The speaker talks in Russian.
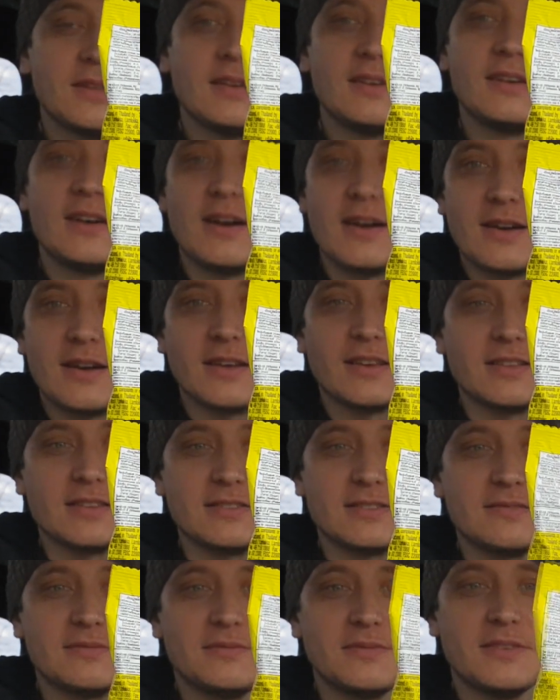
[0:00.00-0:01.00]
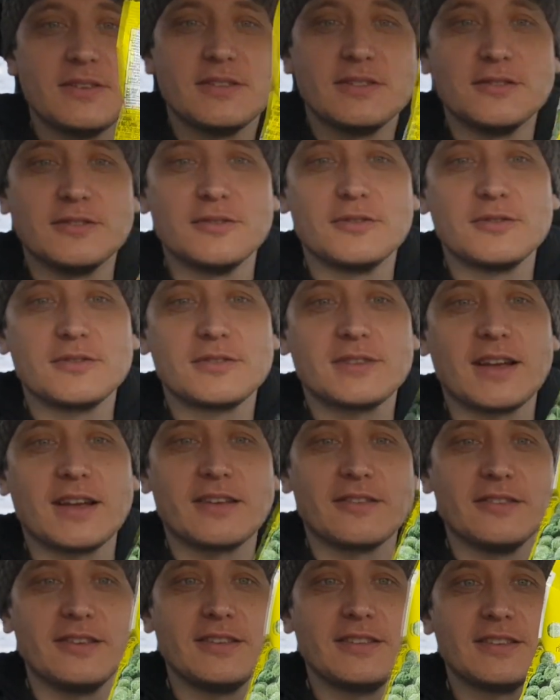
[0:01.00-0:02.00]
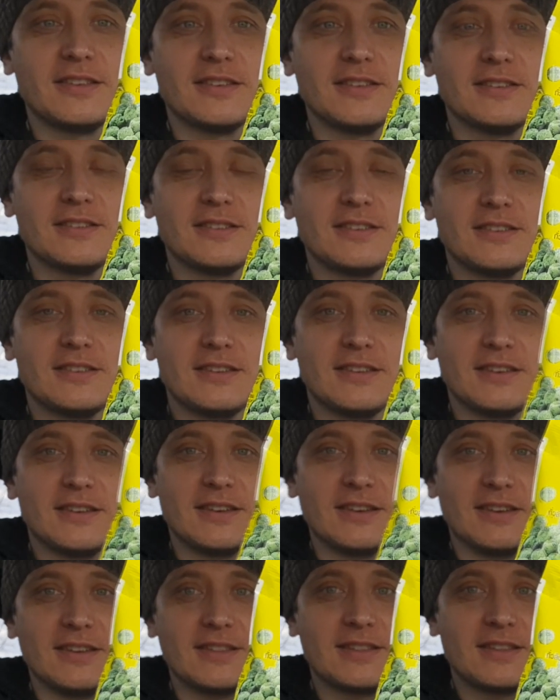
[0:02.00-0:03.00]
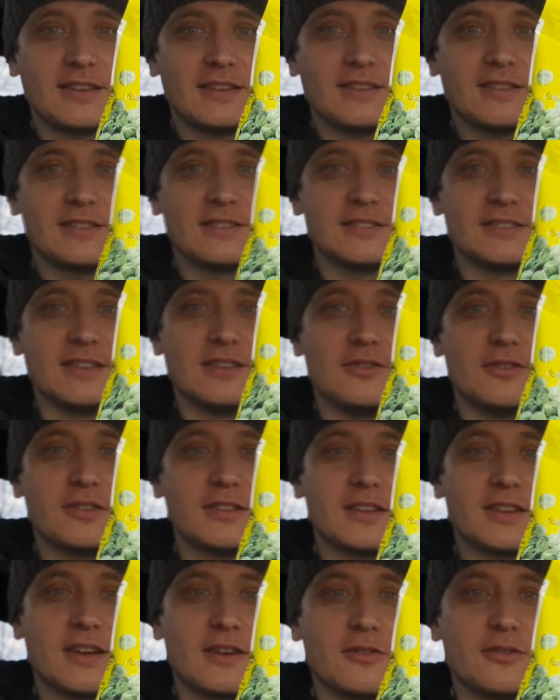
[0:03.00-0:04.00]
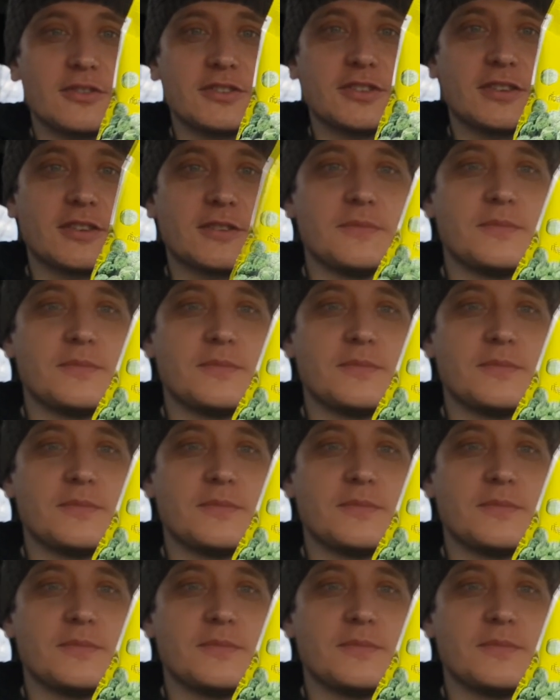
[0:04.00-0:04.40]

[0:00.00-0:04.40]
арахис. Но, как видите, это зеленый горошек.